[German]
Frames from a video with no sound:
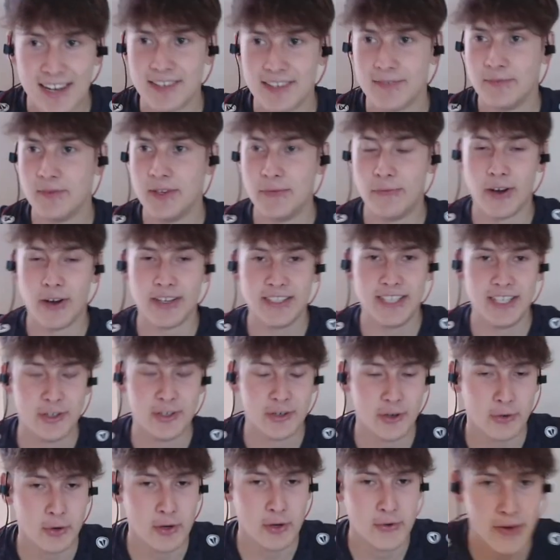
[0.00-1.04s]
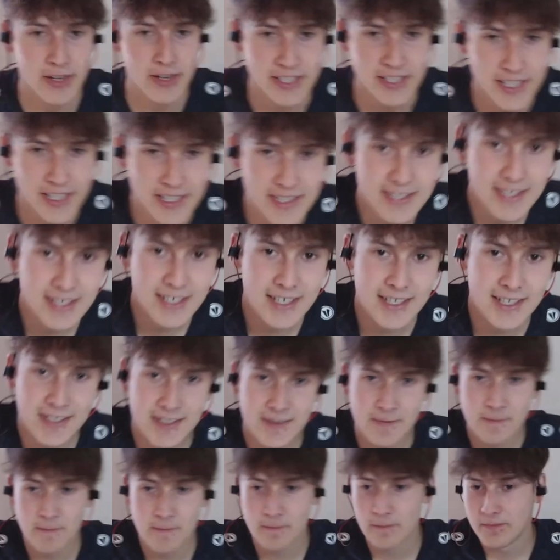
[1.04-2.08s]
wie verdient oder unverdient.
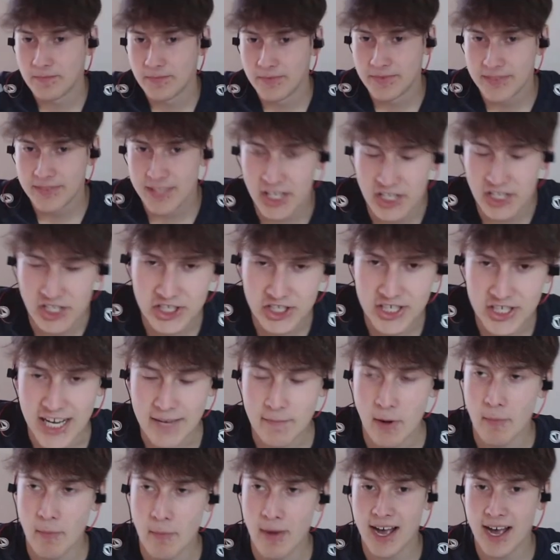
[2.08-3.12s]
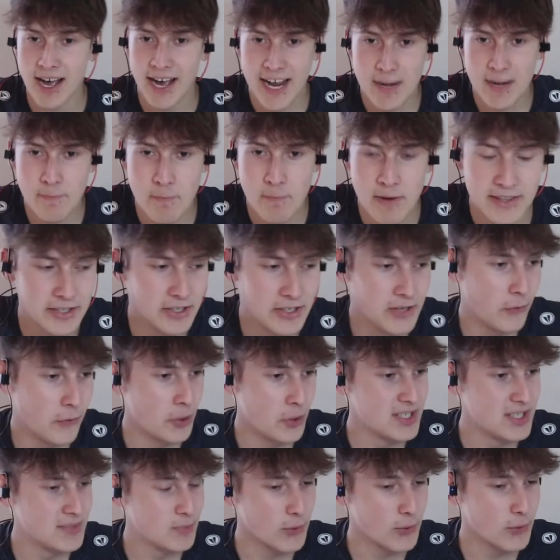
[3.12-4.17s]
Da steckt man mal rein mitten in die
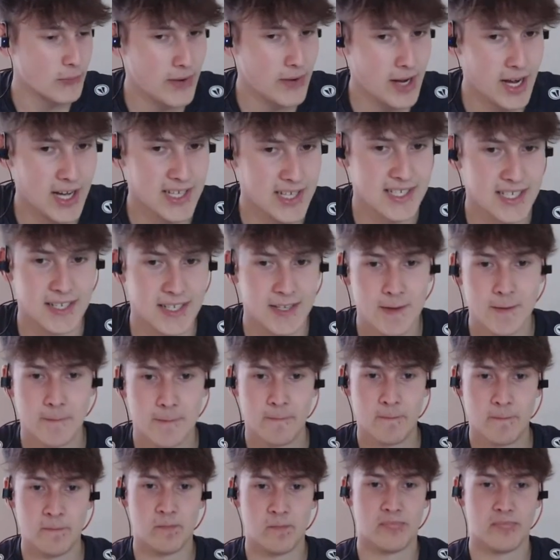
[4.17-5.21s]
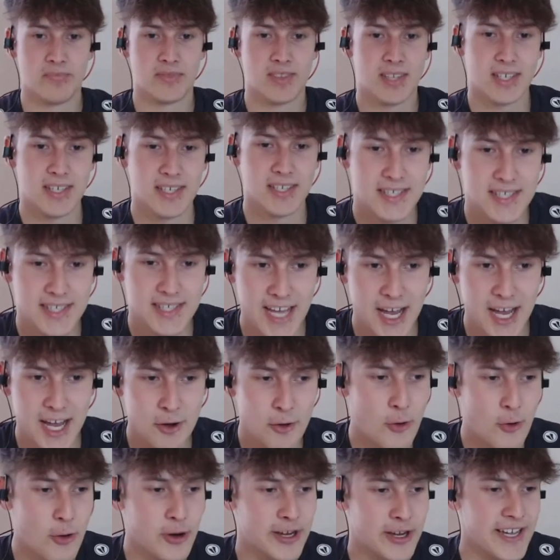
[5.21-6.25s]
Wolfsburg-Phase.
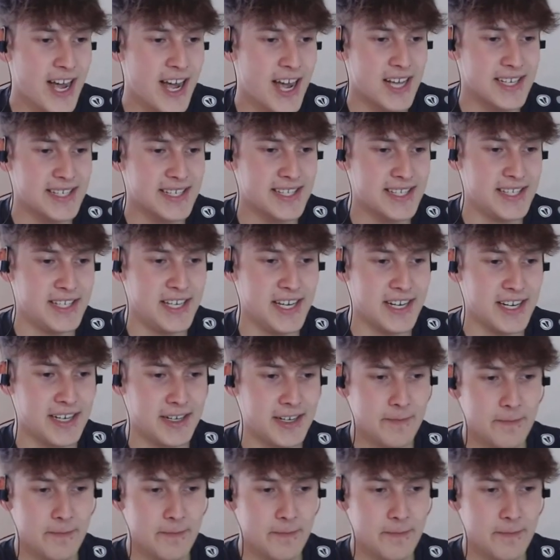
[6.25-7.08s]
Seru Girassi.